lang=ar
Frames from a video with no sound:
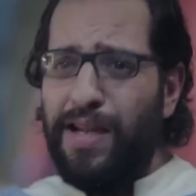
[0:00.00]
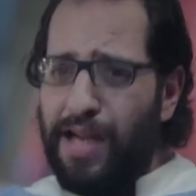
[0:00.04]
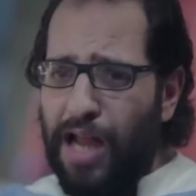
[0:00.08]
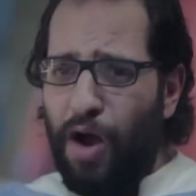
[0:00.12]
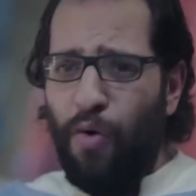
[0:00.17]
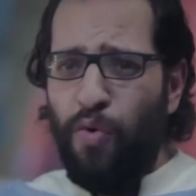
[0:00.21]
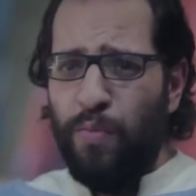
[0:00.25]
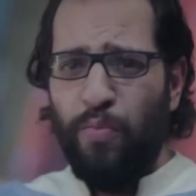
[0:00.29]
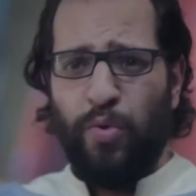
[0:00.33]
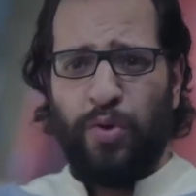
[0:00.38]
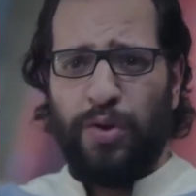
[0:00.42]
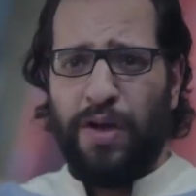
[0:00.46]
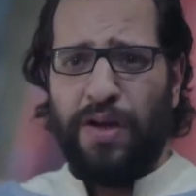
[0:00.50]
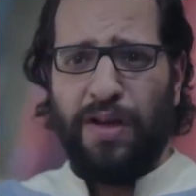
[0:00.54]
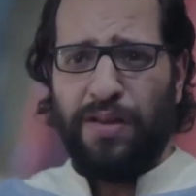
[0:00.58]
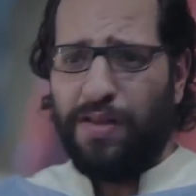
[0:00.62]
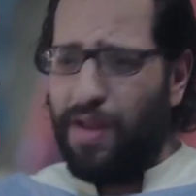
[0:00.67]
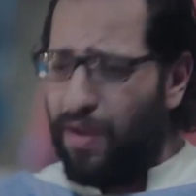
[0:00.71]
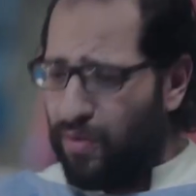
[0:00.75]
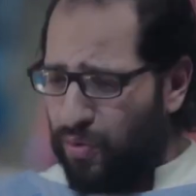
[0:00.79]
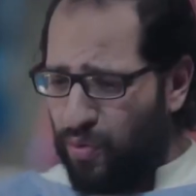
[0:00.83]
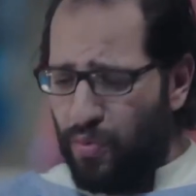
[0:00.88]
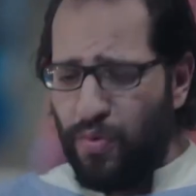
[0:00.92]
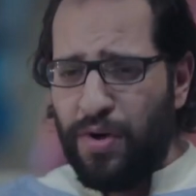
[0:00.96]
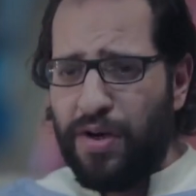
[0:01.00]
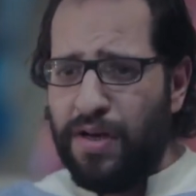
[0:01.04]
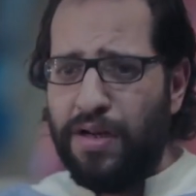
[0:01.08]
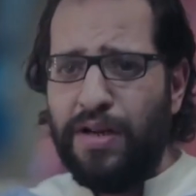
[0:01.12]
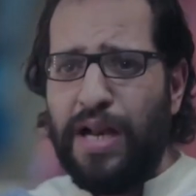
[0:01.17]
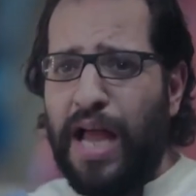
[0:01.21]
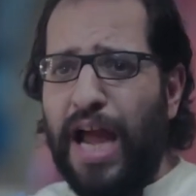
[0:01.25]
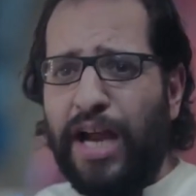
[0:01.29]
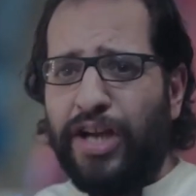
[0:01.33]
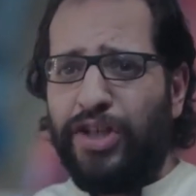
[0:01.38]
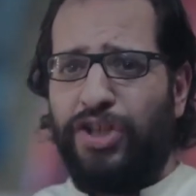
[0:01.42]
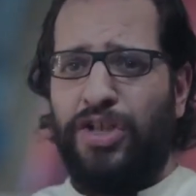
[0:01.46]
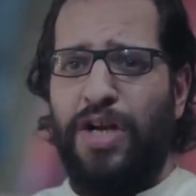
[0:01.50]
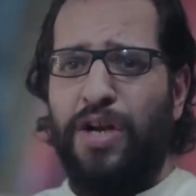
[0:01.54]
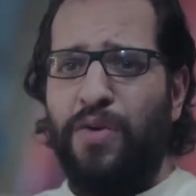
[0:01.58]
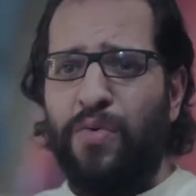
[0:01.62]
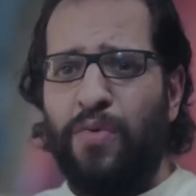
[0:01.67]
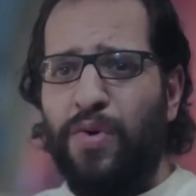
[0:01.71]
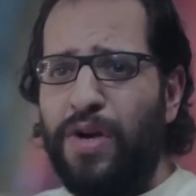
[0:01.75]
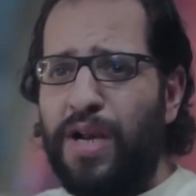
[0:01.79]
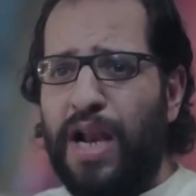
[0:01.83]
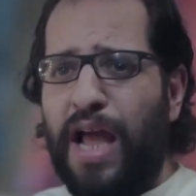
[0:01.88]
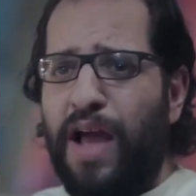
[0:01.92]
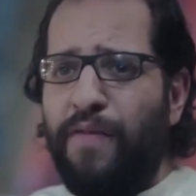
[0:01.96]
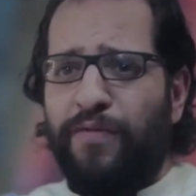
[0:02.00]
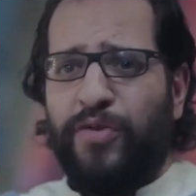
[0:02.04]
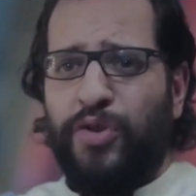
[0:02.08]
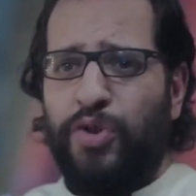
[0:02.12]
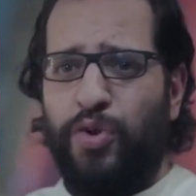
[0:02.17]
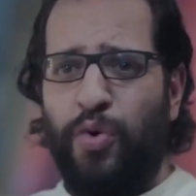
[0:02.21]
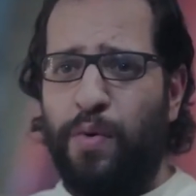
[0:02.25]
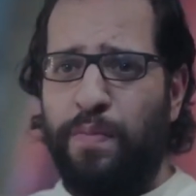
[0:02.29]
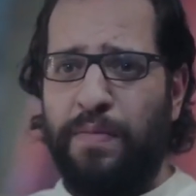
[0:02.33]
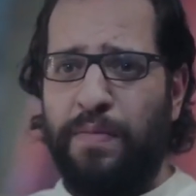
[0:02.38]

ليه جو المطاردات والاكشن والقفش